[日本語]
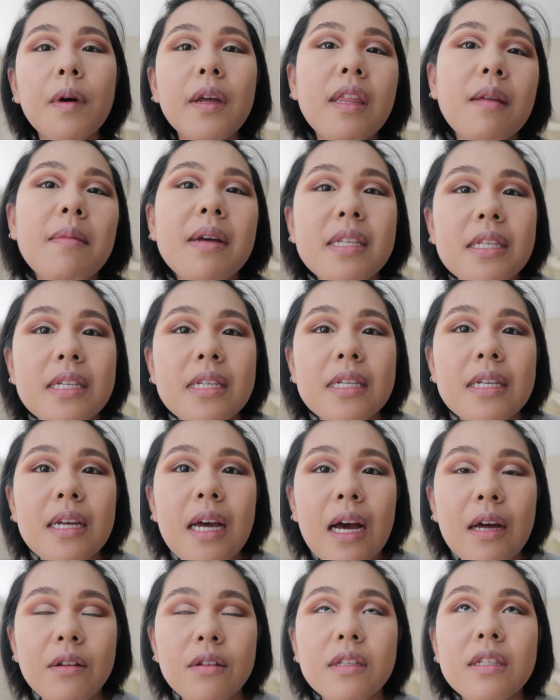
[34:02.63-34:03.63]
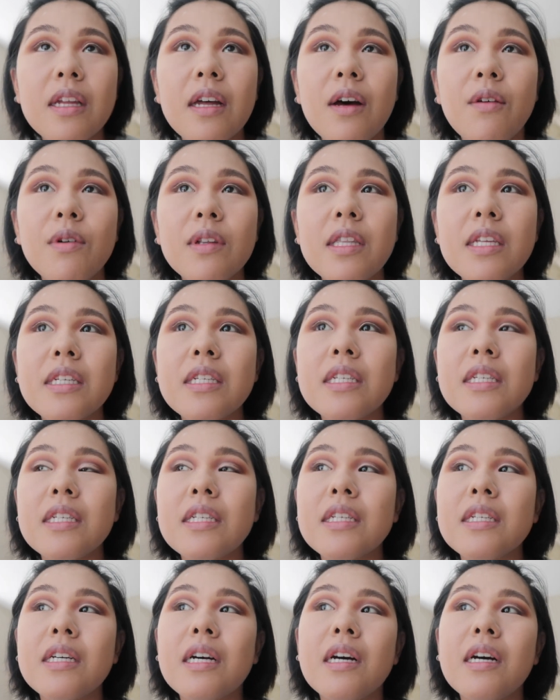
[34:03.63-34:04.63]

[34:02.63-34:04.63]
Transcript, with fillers: えてます？さ、私